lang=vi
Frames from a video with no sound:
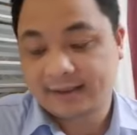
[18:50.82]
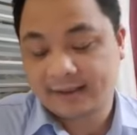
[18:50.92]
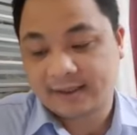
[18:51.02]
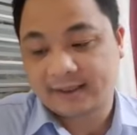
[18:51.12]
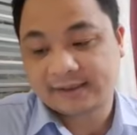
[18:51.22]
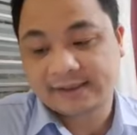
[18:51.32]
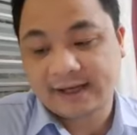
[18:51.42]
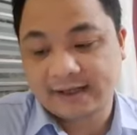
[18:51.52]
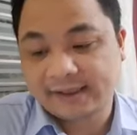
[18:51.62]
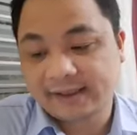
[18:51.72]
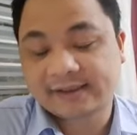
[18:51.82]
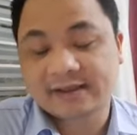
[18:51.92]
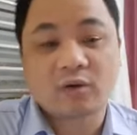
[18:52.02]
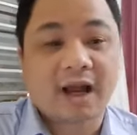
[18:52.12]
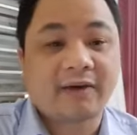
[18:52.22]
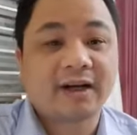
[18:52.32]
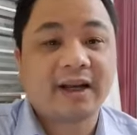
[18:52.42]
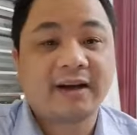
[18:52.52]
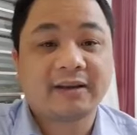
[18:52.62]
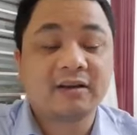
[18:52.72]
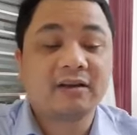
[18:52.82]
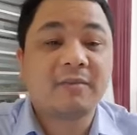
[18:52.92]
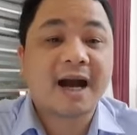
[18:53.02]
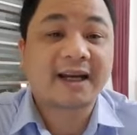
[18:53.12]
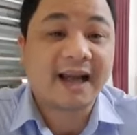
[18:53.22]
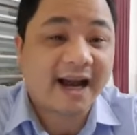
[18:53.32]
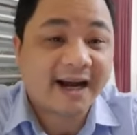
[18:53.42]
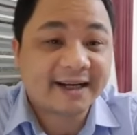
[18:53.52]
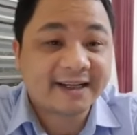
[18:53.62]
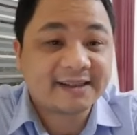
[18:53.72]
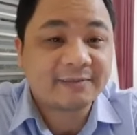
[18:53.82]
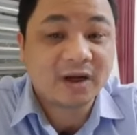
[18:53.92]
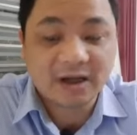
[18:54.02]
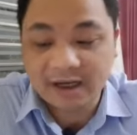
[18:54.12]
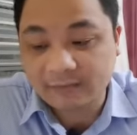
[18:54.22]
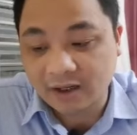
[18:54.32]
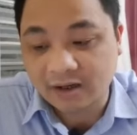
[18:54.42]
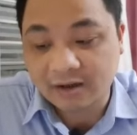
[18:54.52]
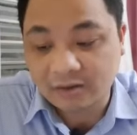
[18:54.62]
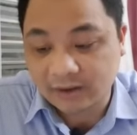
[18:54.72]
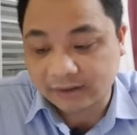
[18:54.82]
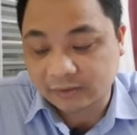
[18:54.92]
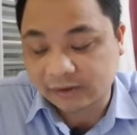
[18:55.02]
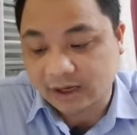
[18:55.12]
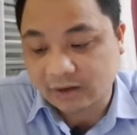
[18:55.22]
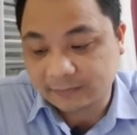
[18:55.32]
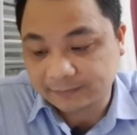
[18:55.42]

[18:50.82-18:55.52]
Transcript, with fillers: à, C là ít nhất 6 tháng và D là từ 3 tháng thì xin mời các em ở câu hỏi số 6